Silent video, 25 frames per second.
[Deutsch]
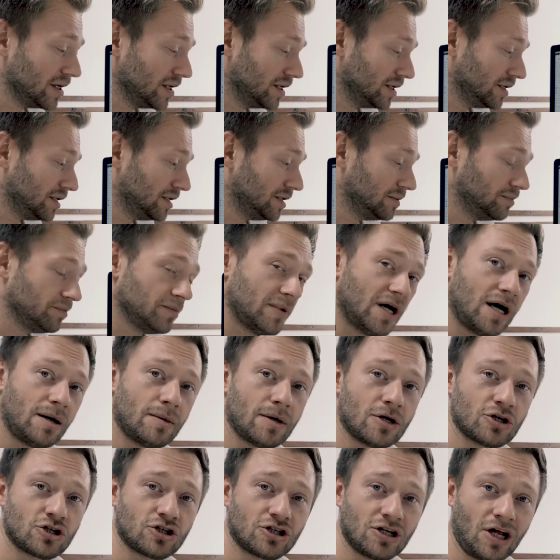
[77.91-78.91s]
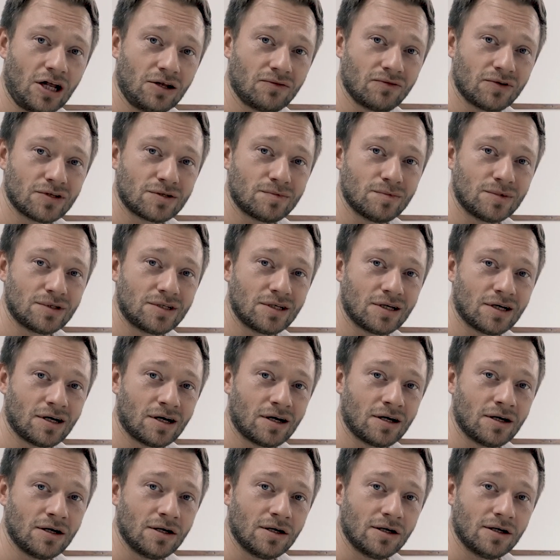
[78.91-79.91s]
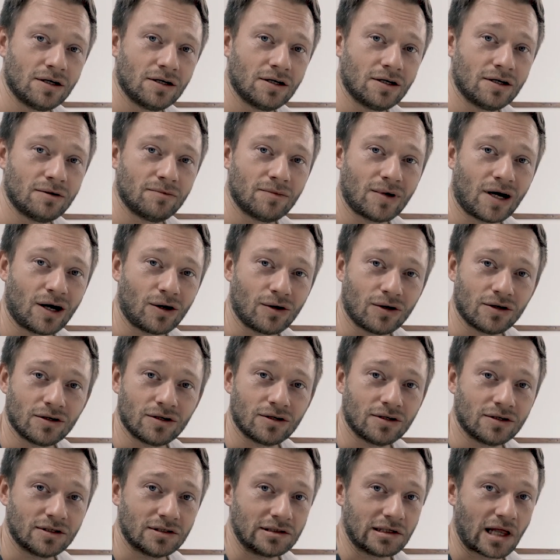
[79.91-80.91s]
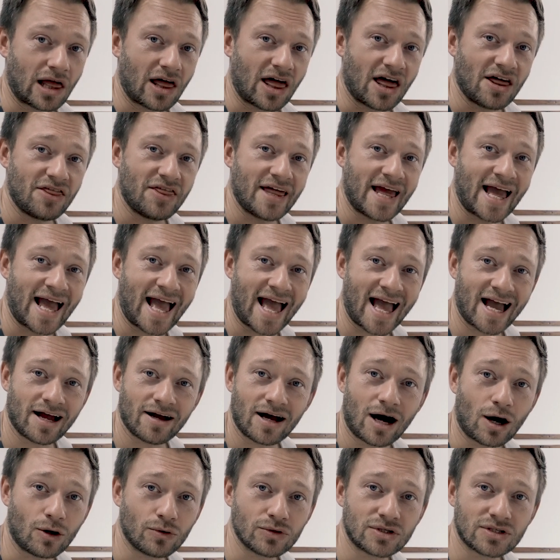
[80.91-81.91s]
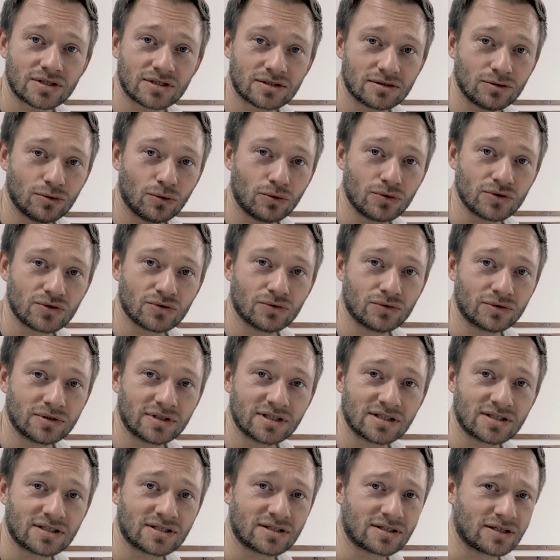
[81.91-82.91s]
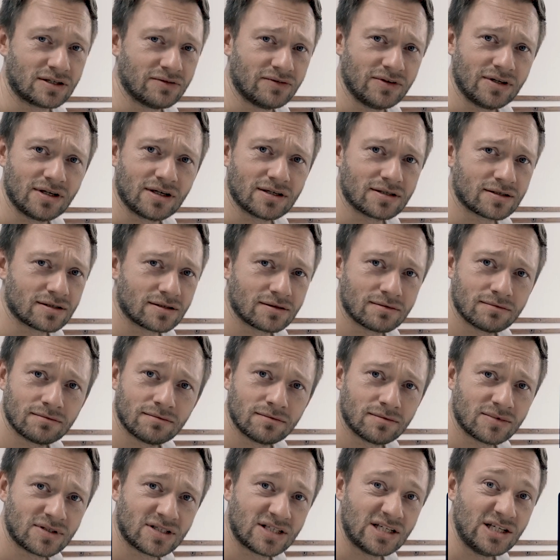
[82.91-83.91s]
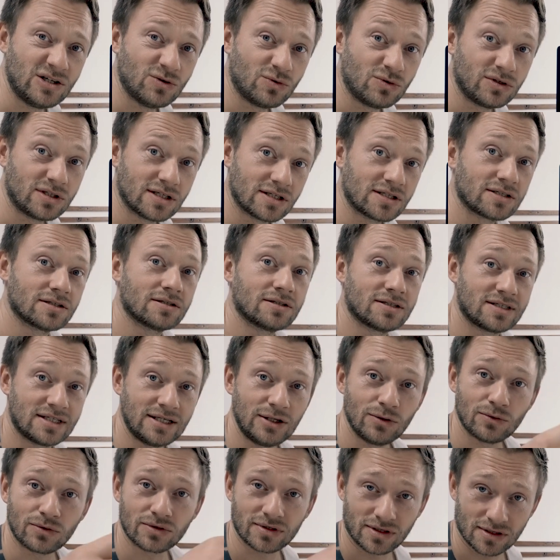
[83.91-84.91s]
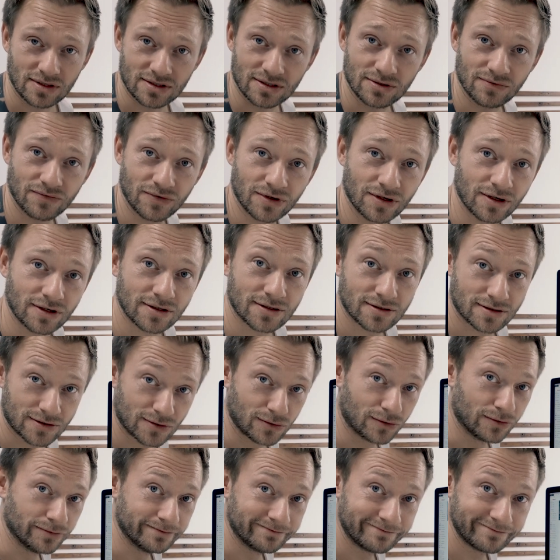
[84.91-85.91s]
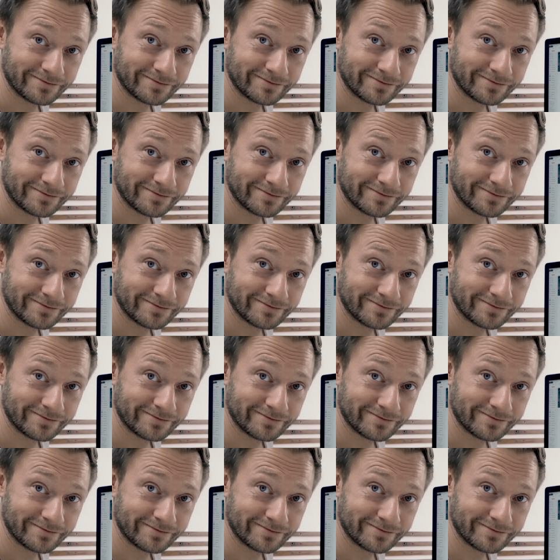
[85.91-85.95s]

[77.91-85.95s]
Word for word: Ähm, aber starten wir jetzt mit der ähm, Auslosung des Gewinners. Ziehung des, Ziehung des Gewinners. So.